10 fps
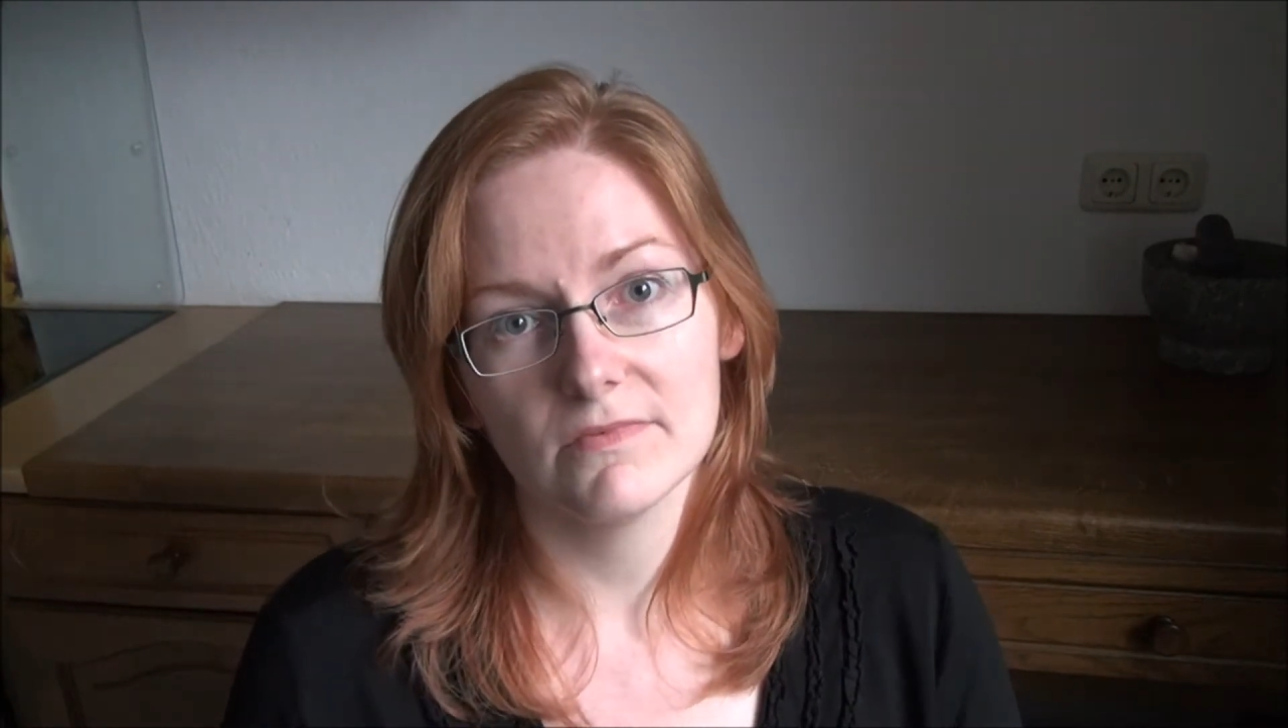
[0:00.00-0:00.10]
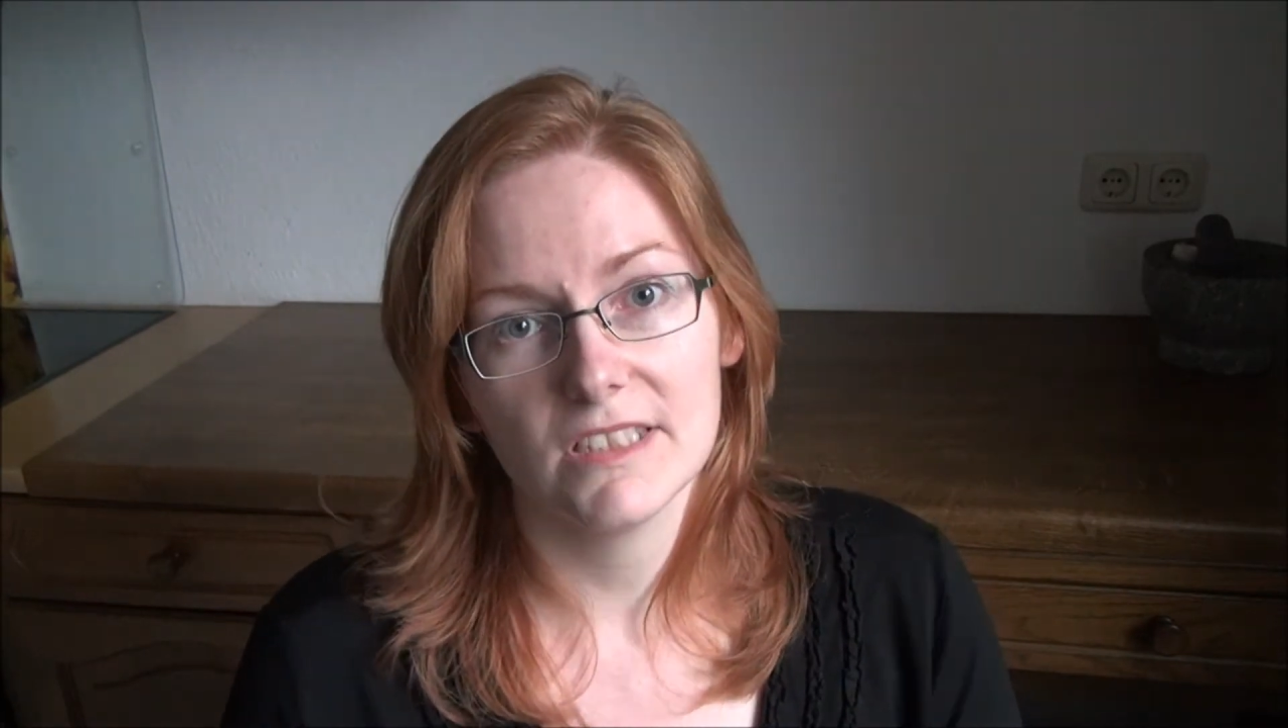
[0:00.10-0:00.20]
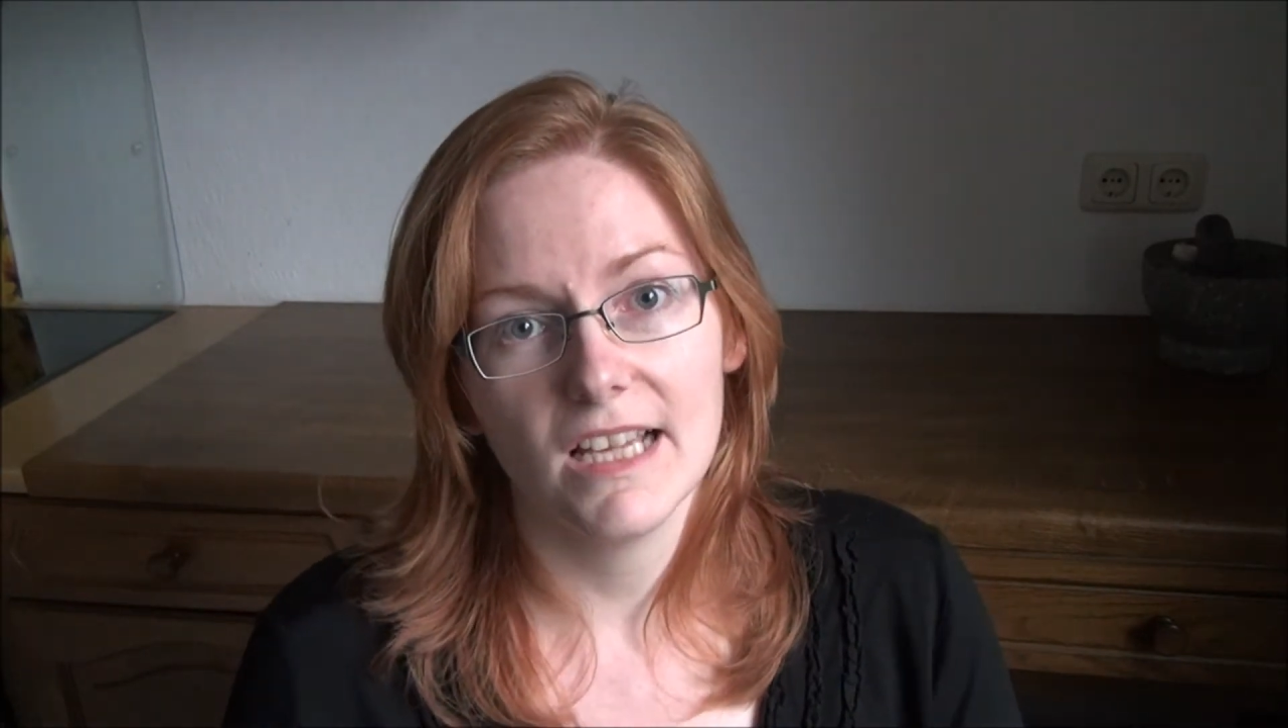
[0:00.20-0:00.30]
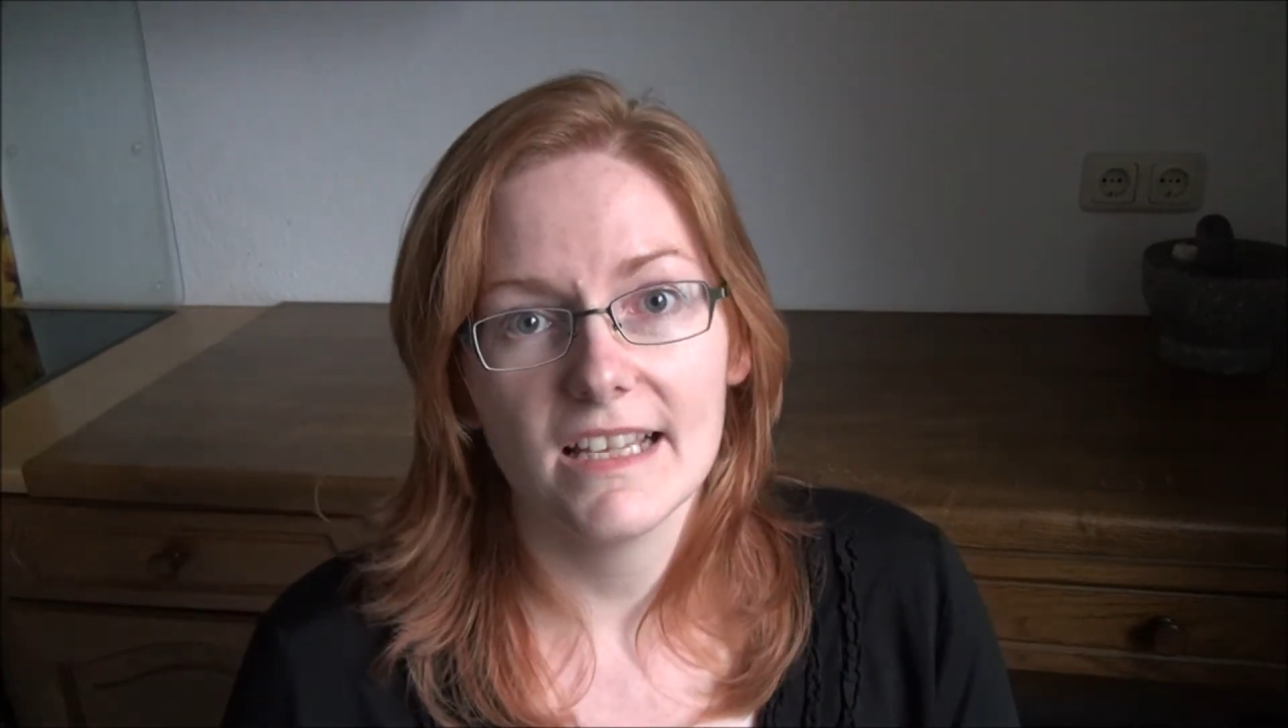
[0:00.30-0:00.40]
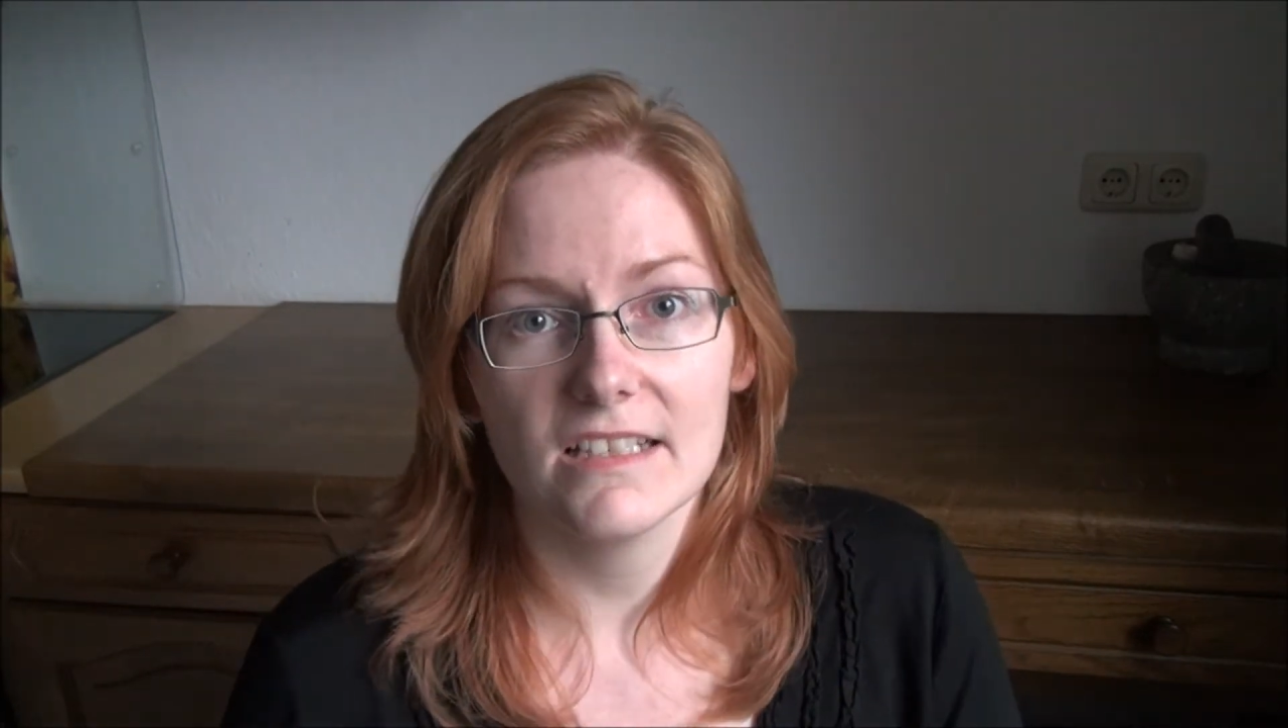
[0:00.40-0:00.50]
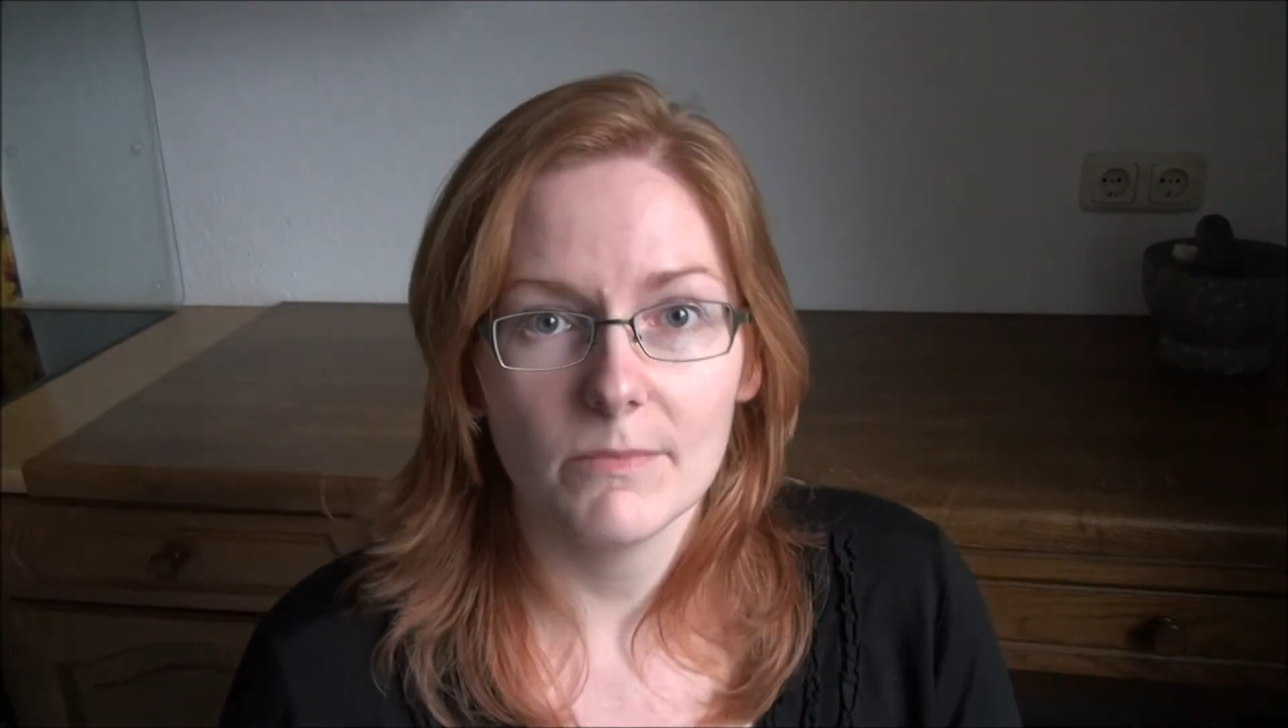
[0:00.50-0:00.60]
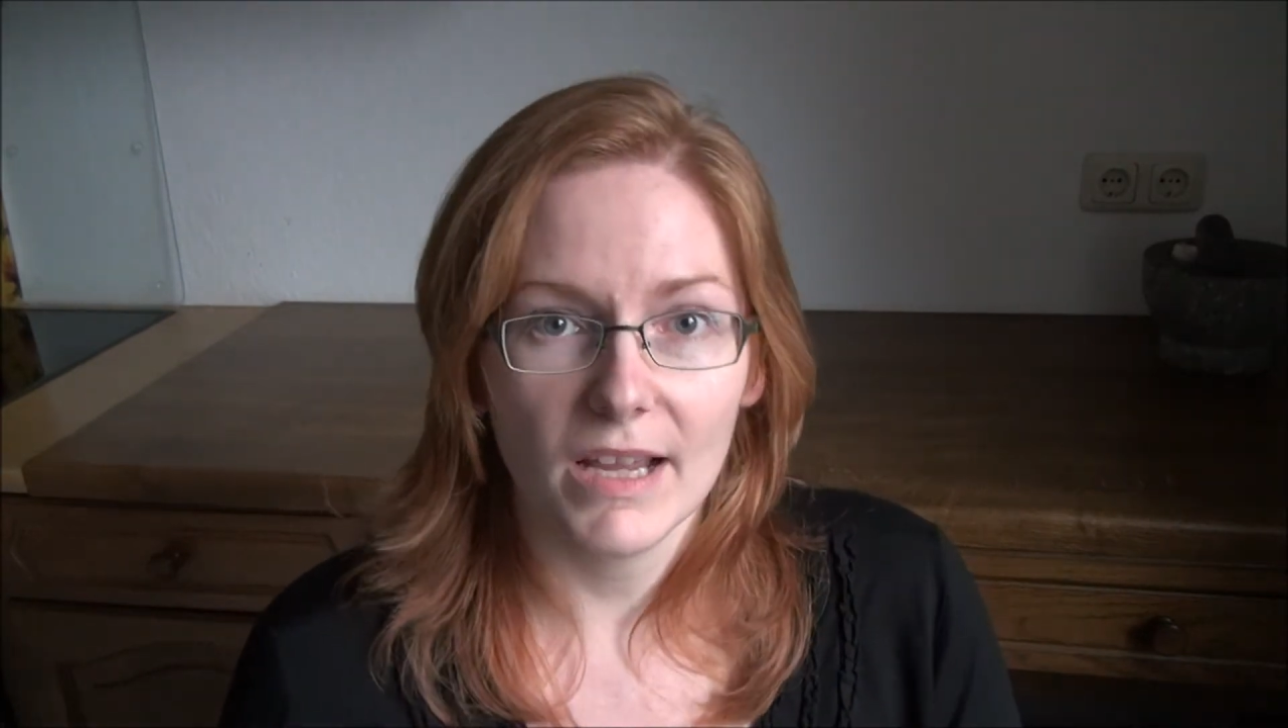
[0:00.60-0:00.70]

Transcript: Das heißt,